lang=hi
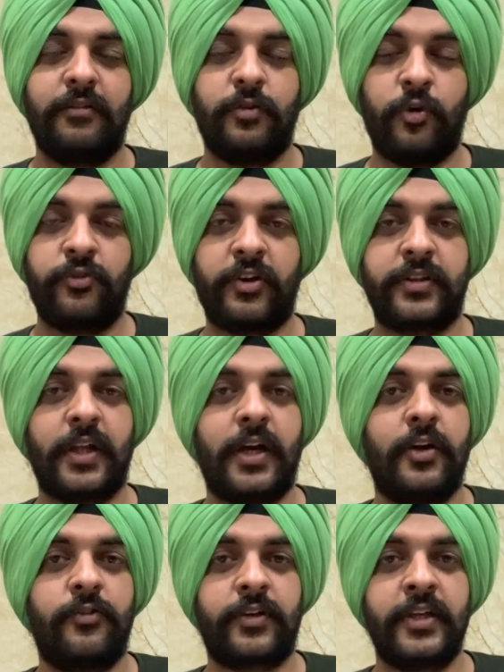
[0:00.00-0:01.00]
हो सकता
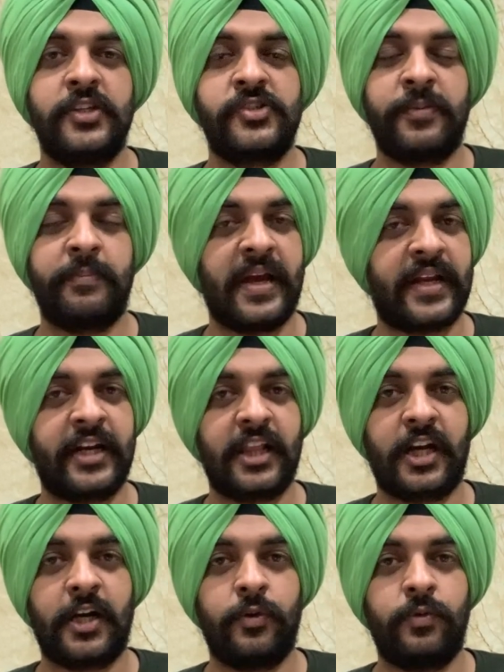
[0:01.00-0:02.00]
है उसके नीचे मैग्नेट
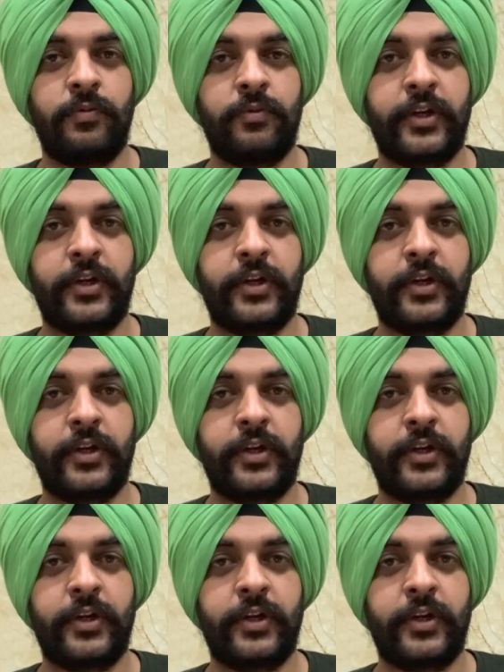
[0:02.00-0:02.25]
लगा हो